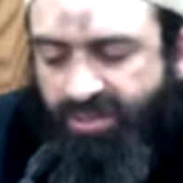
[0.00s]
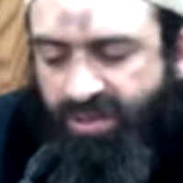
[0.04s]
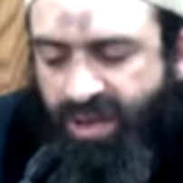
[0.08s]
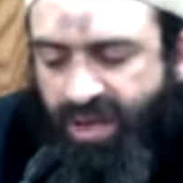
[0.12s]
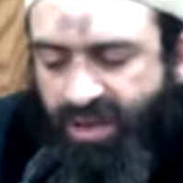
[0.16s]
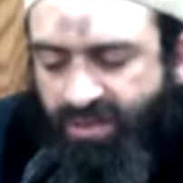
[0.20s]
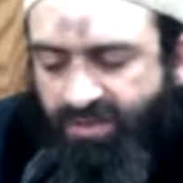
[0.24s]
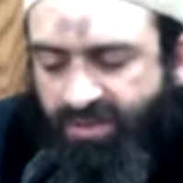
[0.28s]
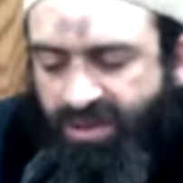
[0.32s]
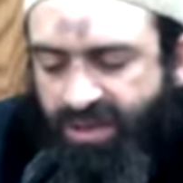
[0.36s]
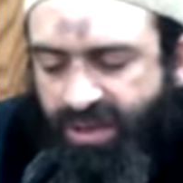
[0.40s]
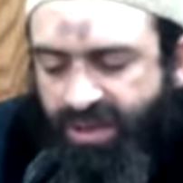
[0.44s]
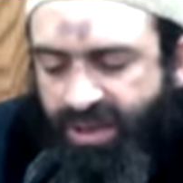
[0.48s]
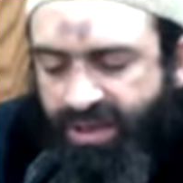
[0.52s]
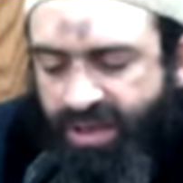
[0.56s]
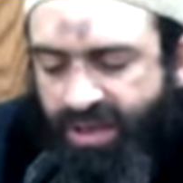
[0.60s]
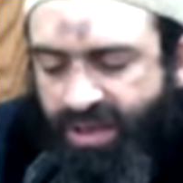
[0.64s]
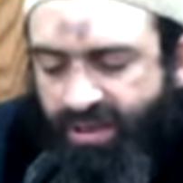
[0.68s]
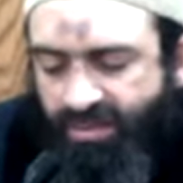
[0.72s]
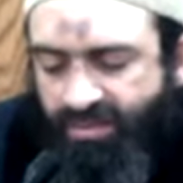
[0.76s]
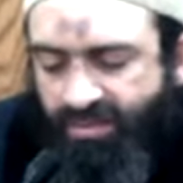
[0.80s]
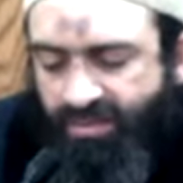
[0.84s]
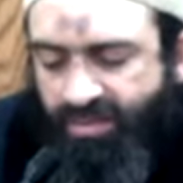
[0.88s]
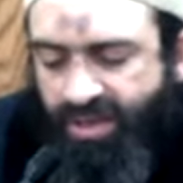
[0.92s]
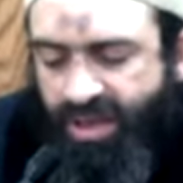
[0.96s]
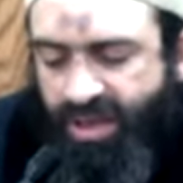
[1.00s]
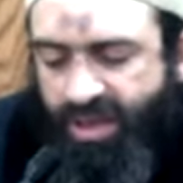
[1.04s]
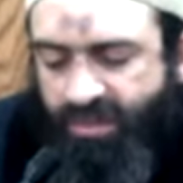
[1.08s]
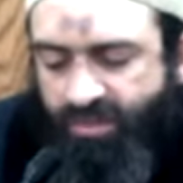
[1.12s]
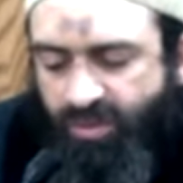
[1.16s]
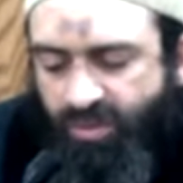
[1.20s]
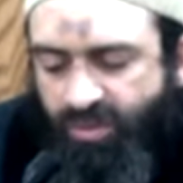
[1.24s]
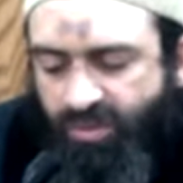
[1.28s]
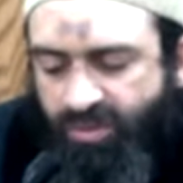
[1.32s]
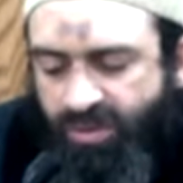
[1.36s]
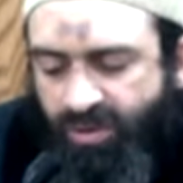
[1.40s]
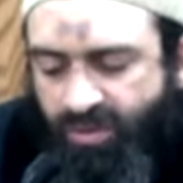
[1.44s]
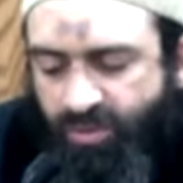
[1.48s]
معمر عن همام
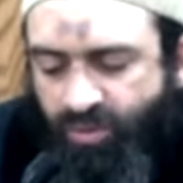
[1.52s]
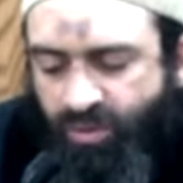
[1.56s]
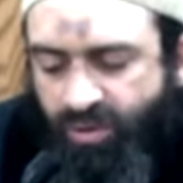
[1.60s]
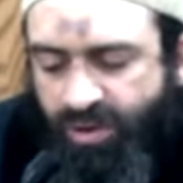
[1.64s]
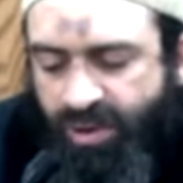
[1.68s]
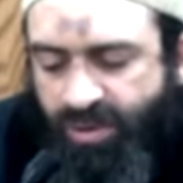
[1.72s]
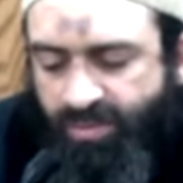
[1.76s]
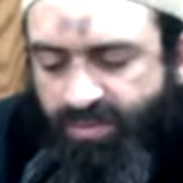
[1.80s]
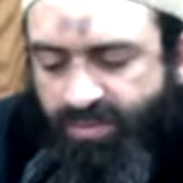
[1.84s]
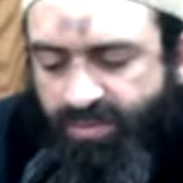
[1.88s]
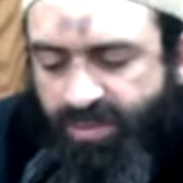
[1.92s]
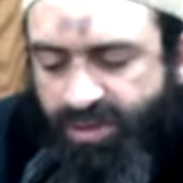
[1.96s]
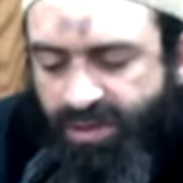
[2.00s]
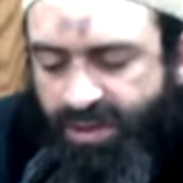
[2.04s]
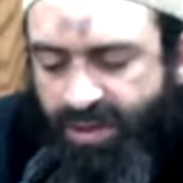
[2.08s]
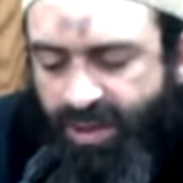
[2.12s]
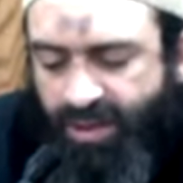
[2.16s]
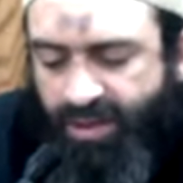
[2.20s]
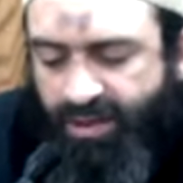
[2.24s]
بن منبه